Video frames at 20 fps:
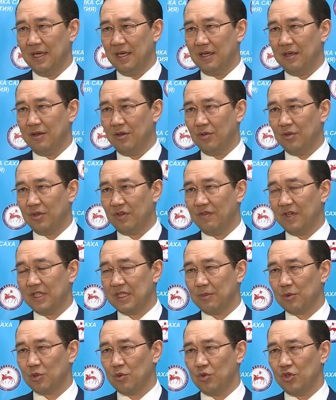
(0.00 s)
Э, вот в
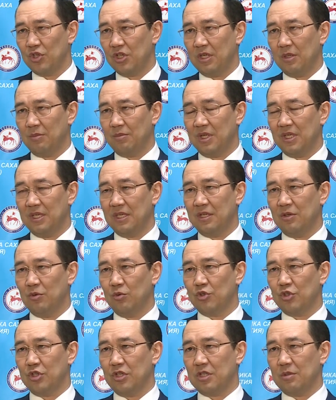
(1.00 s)
этом случае мы
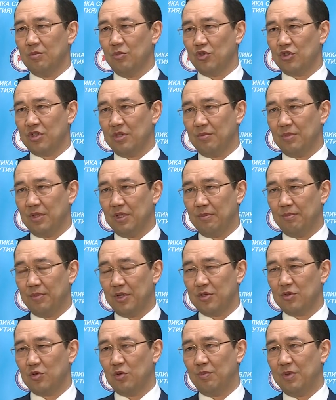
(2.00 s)
уже сможем
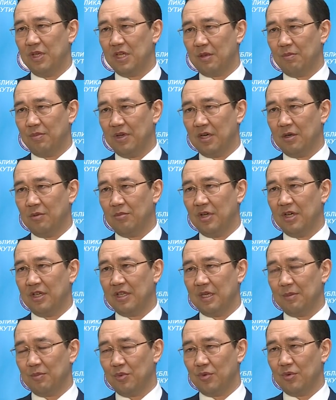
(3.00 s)
приступить к первому
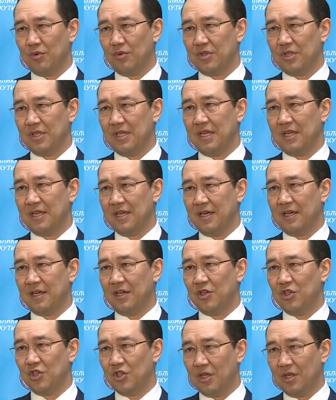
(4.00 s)
этапу снятия
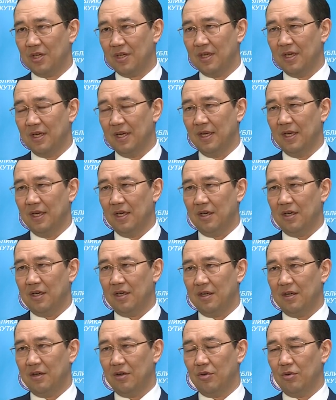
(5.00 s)
ограничений.
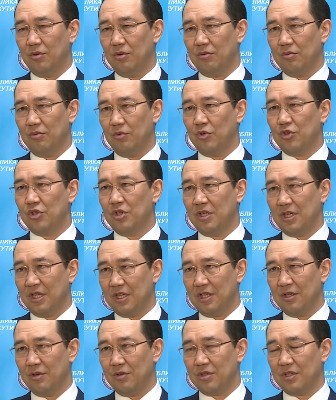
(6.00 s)
Очень
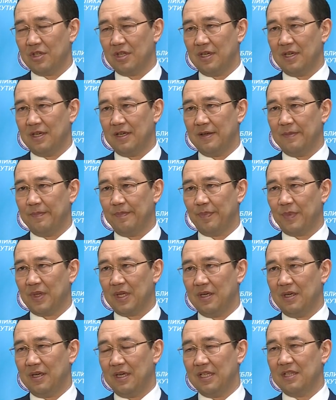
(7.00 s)
надеюсь на
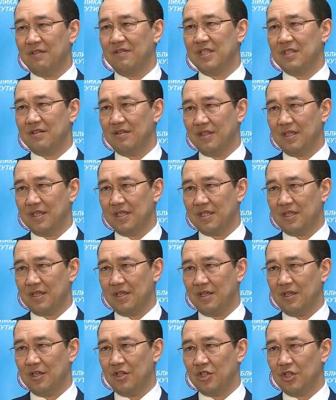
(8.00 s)
ответственность
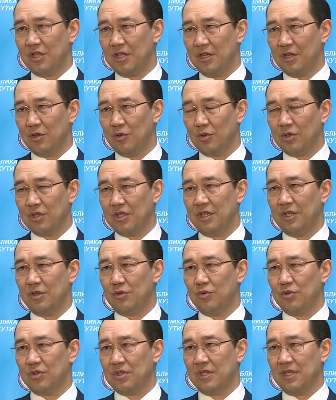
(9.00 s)
жителей города
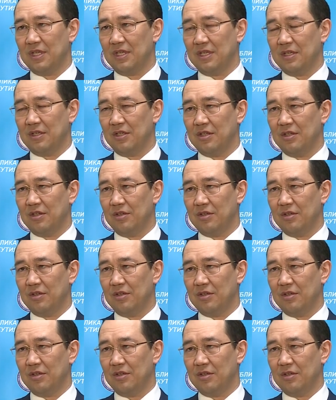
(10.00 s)
Якутска,